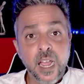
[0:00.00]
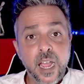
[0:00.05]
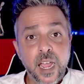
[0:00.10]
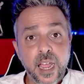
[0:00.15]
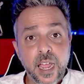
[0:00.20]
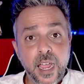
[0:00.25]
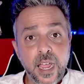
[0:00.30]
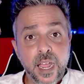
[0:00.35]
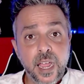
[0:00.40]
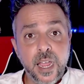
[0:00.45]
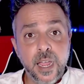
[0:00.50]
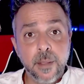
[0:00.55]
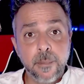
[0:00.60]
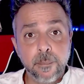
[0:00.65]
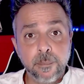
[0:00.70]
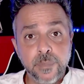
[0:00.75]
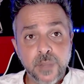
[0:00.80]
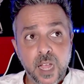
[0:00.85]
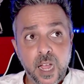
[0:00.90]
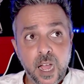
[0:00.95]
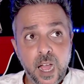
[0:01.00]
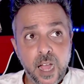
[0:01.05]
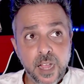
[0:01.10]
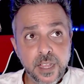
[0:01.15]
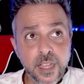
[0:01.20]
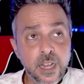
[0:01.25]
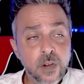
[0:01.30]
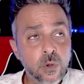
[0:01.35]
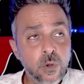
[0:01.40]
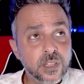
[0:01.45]
Eh,
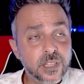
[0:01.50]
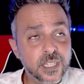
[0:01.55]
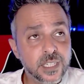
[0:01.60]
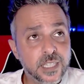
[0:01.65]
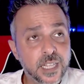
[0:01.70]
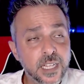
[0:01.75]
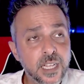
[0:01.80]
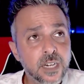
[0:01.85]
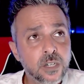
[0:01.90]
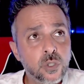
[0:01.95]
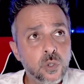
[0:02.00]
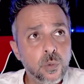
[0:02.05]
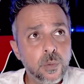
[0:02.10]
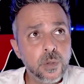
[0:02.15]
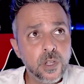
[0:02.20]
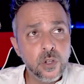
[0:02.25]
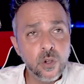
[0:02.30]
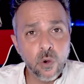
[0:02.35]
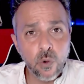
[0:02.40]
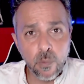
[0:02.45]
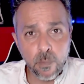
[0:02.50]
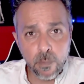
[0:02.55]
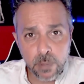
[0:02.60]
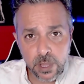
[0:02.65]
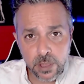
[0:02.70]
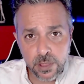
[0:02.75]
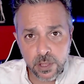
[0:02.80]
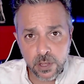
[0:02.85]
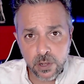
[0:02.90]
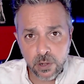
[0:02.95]
Ayer o antes de ayer subí yo un
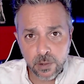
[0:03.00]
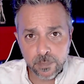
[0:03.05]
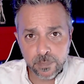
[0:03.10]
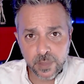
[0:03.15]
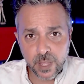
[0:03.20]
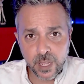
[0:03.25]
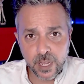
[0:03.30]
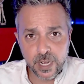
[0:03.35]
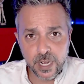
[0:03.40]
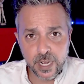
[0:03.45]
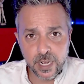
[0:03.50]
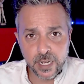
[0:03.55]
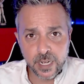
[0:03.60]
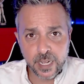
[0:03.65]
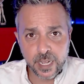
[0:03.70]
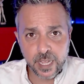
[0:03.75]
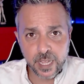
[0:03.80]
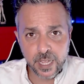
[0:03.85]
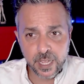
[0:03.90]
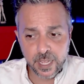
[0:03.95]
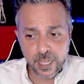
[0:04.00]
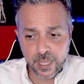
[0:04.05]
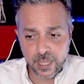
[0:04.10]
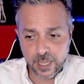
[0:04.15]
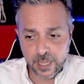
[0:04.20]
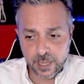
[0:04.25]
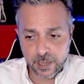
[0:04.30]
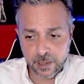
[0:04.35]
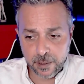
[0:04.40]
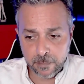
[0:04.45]
vídeo en el que
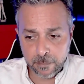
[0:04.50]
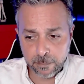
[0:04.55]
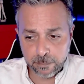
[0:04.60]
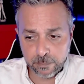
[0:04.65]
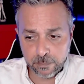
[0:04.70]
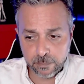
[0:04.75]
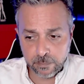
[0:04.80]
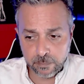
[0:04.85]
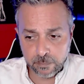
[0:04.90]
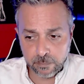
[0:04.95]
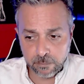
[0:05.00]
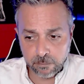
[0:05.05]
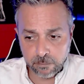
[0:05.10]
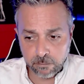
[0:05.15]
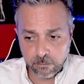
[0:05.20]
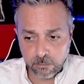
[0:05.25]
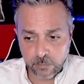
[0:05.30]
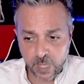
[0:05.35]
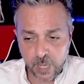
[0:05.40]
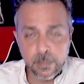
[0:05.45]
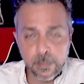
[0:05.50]
em,